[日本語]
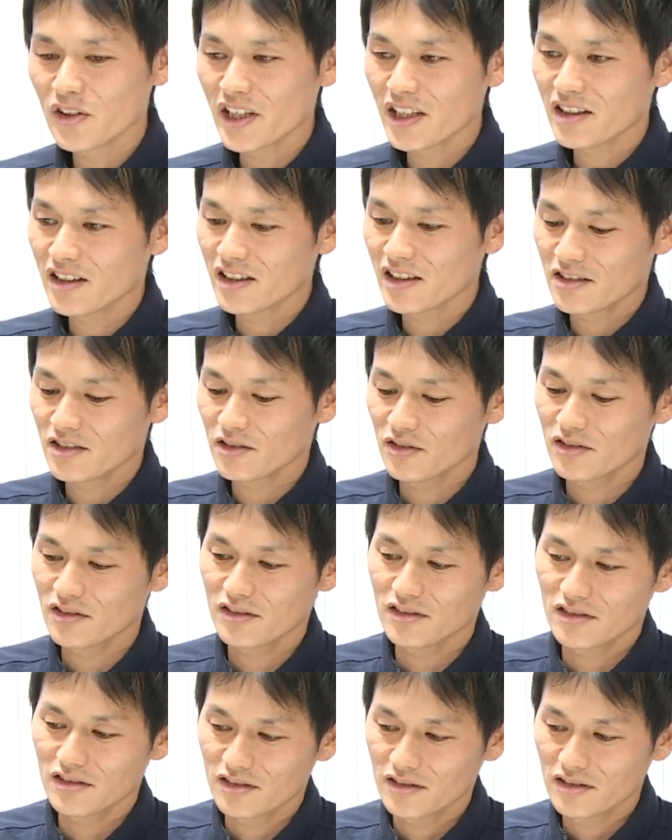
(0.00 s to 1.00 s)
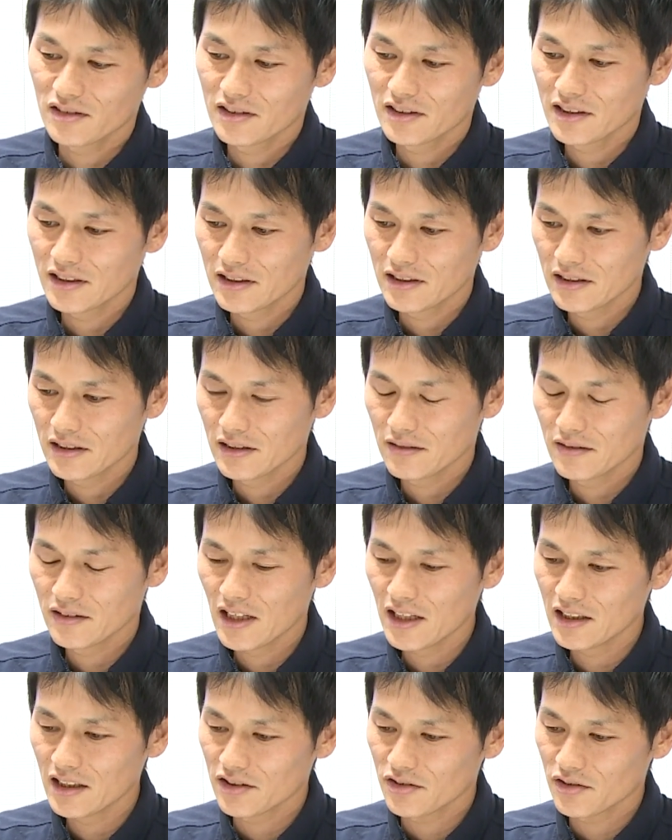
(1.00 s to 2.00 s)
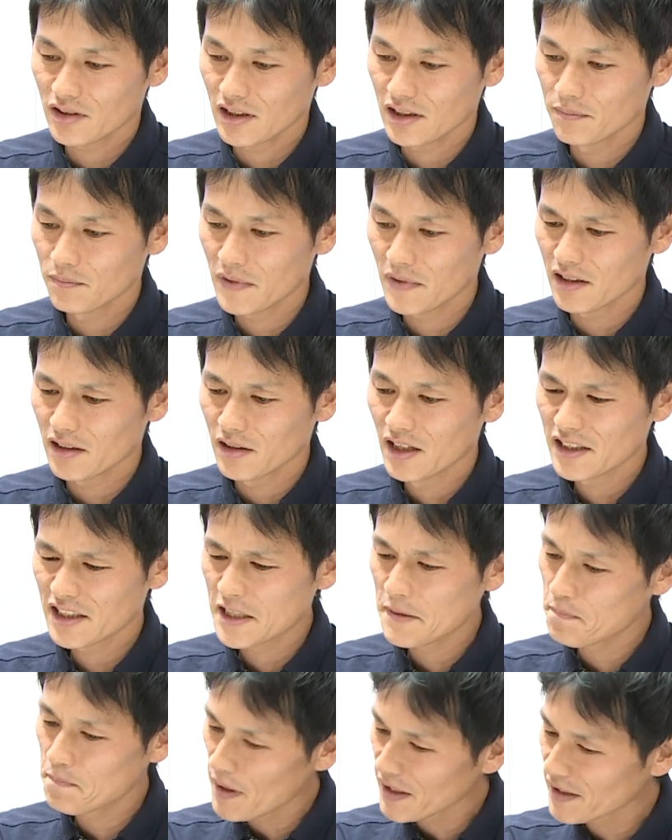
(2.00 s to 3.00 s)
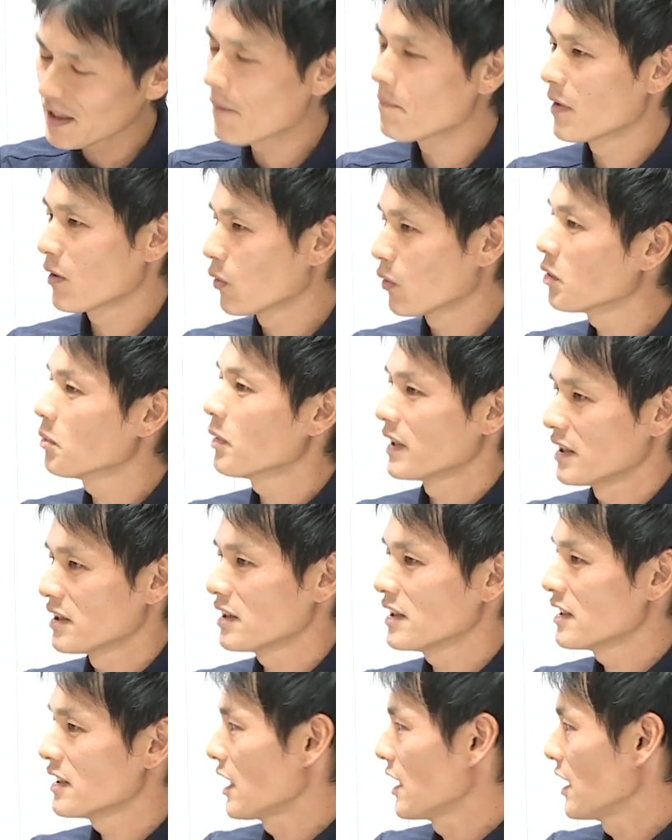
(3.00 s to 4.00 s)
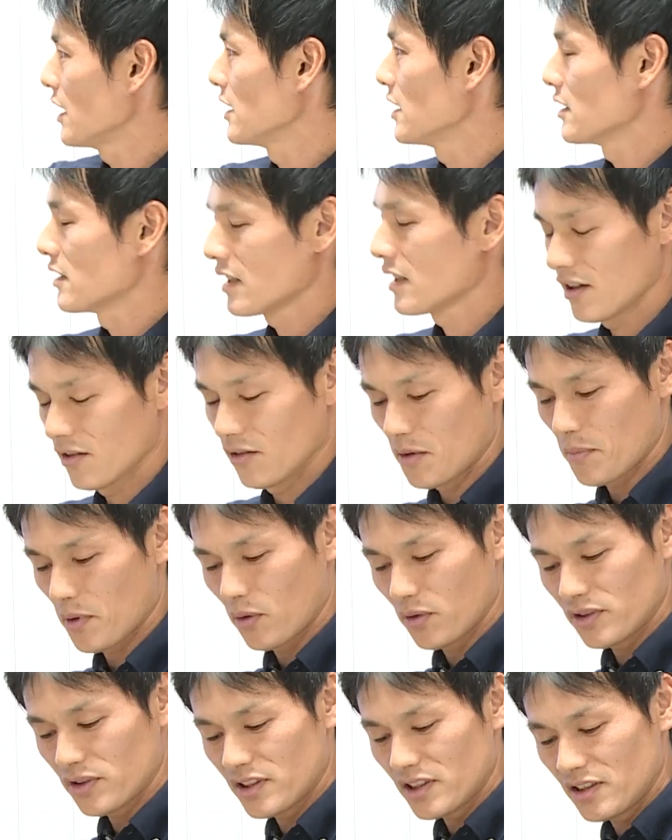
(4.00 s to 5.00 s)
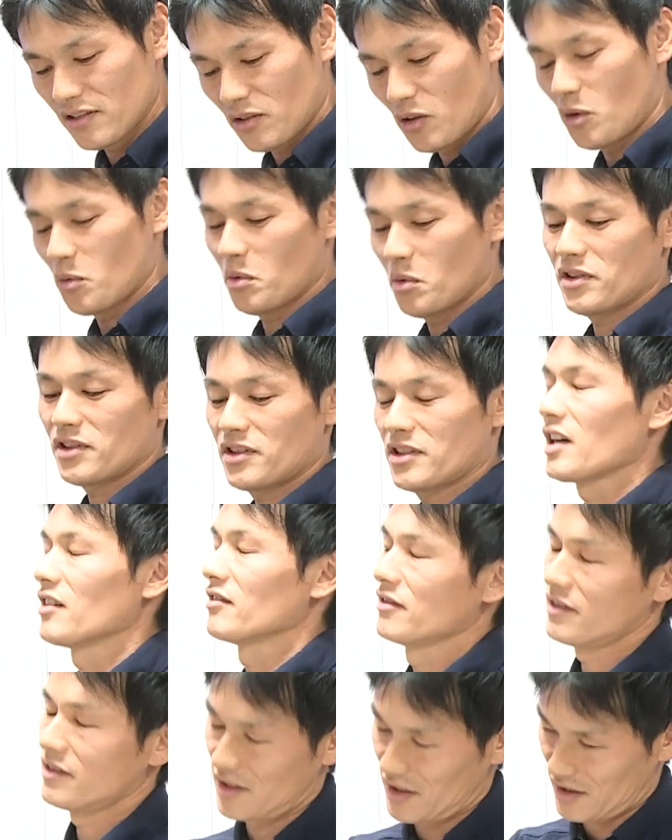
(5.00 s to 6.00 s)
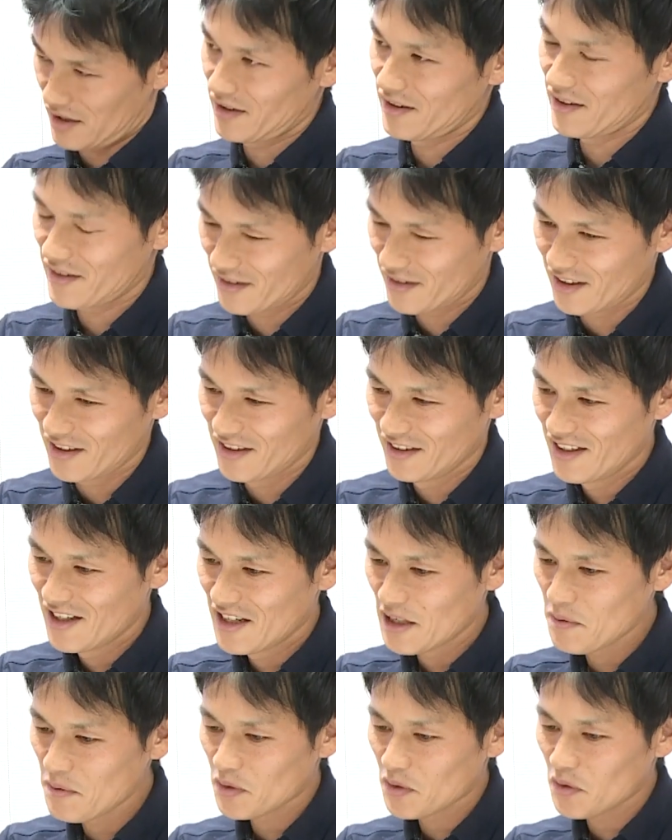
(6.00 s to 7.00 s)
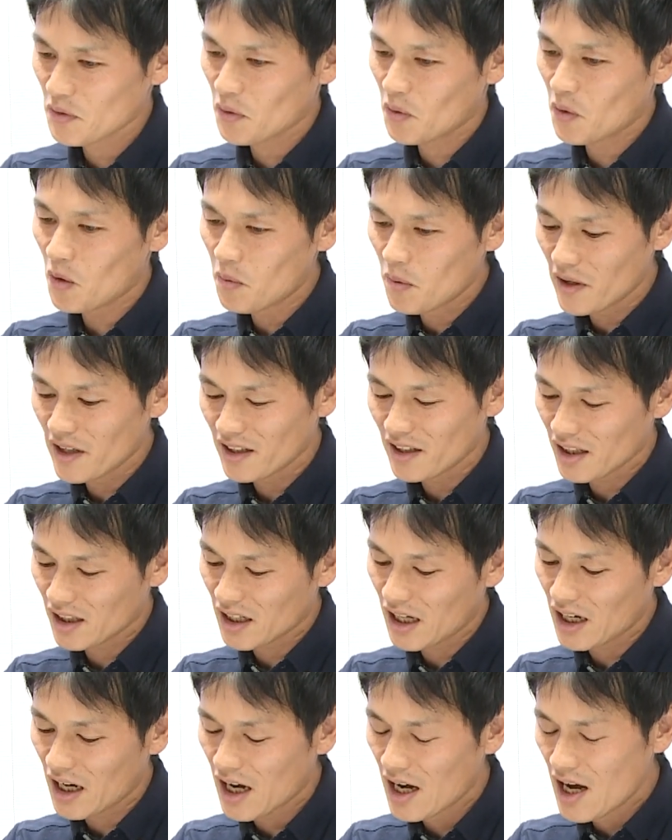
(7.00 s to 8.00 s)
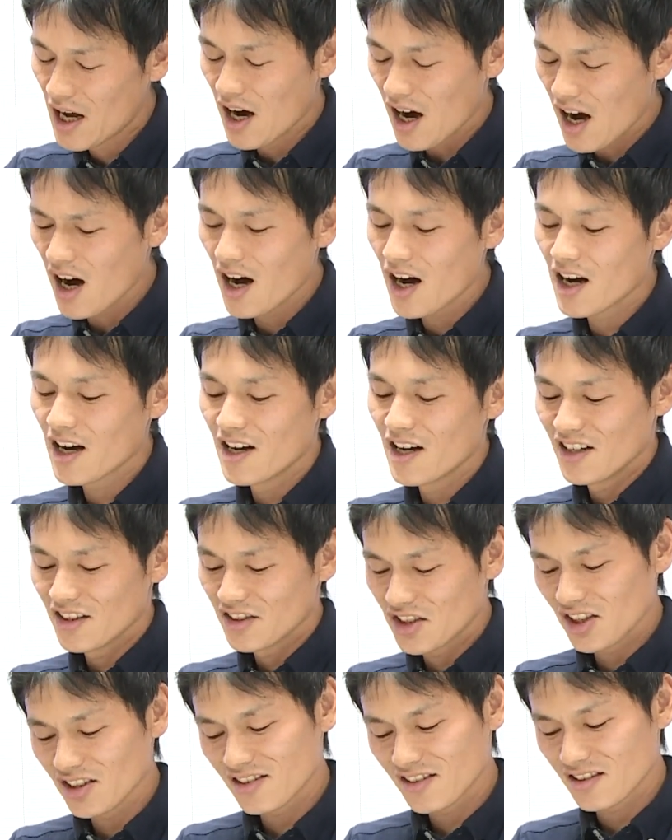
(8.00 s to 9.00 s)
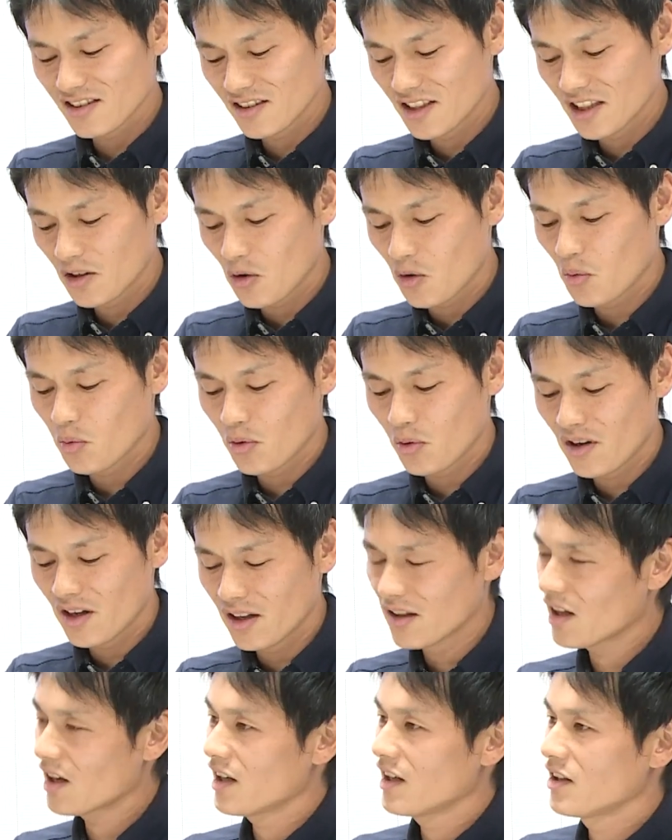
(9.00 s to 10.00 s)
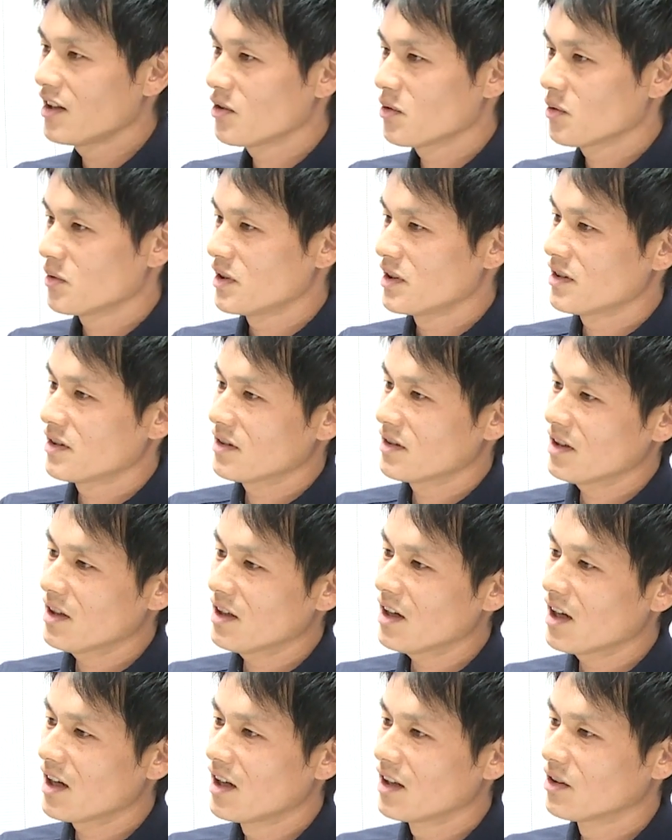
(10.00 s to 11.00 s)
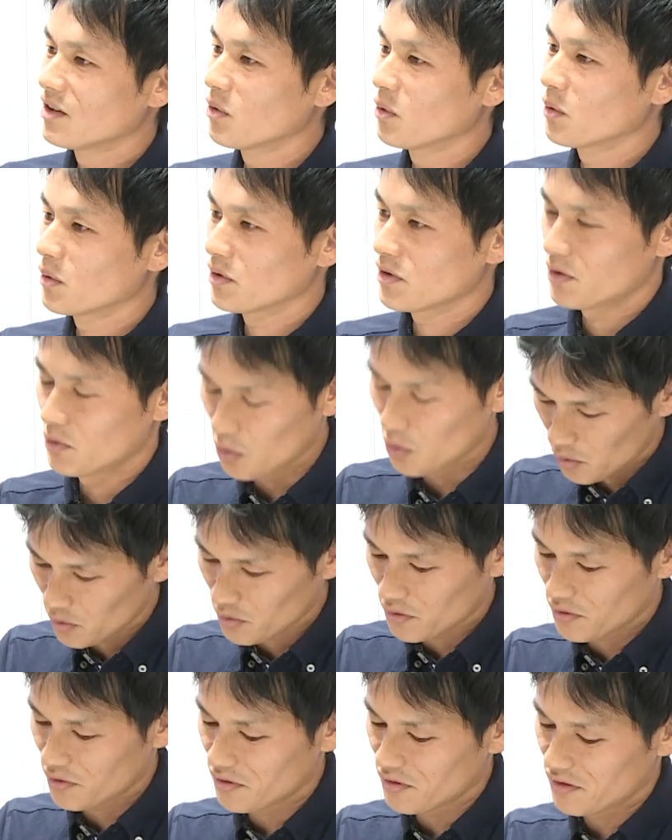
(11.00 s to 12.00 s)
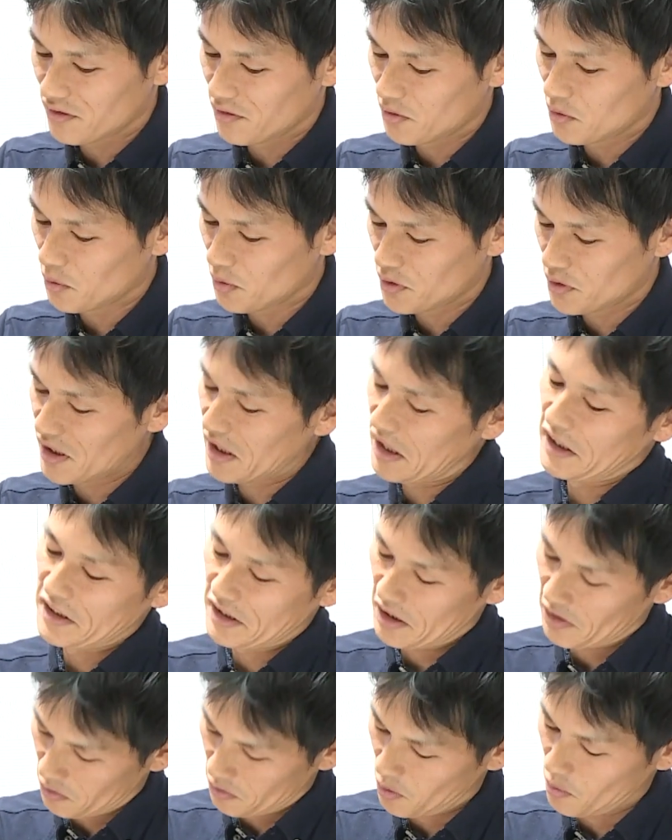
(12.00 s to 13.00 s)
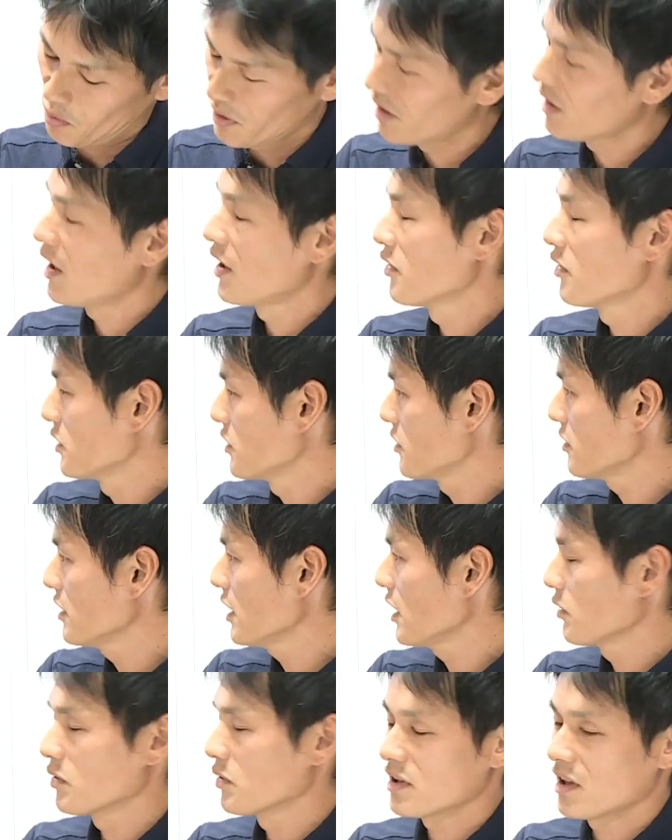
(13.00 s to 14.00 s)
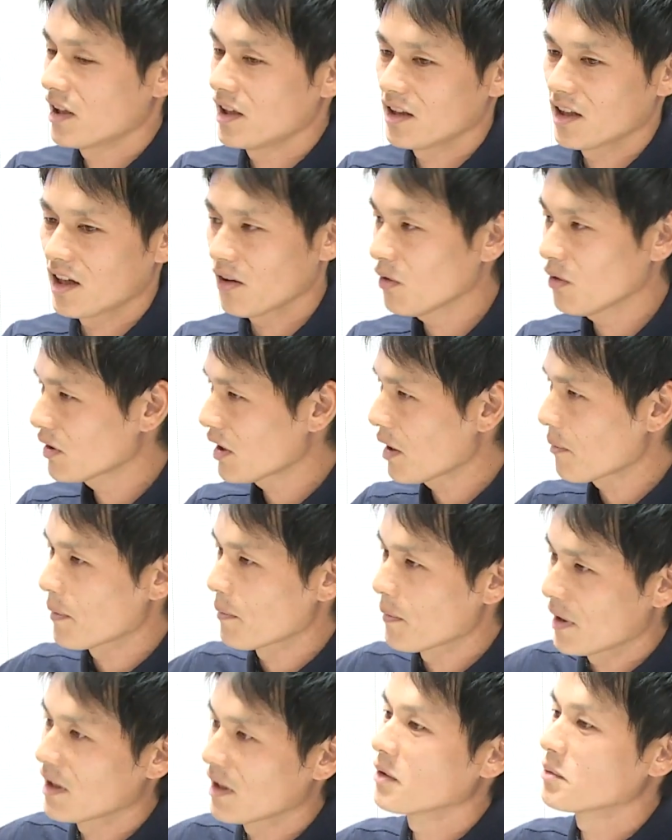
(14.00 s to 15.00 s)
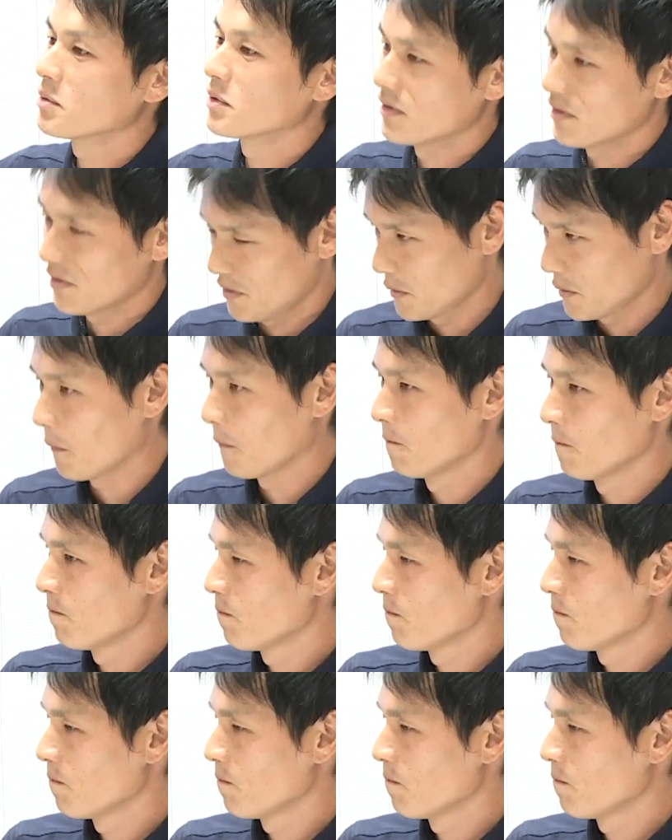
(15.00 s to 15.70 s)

うやってそのなんでしょう、まあ、失敗ってあんま言葉に好きじゃないんですけど、やっぱお汁こぼしちゃうじゃないですか、はい、でもそのこぼれたからあじゃあ次こぼれないようにしたらどう,、どうするどうしたらいいんだろう、こぼれないようにするにはどうしたらいいんだろうってやっぱ学ぶんですよ、